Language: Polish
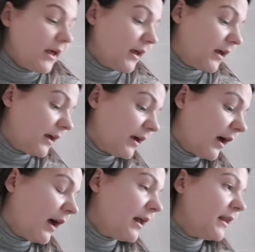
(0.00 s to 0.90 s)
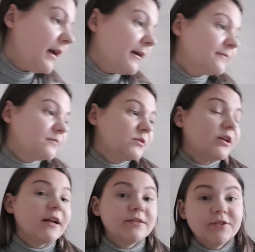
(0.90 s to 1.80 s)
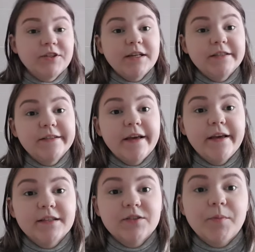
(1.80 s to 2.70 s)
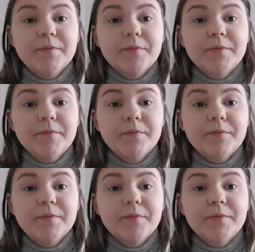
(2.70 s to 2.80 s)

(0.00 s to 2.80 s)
E, ale coraz to częściej jest to po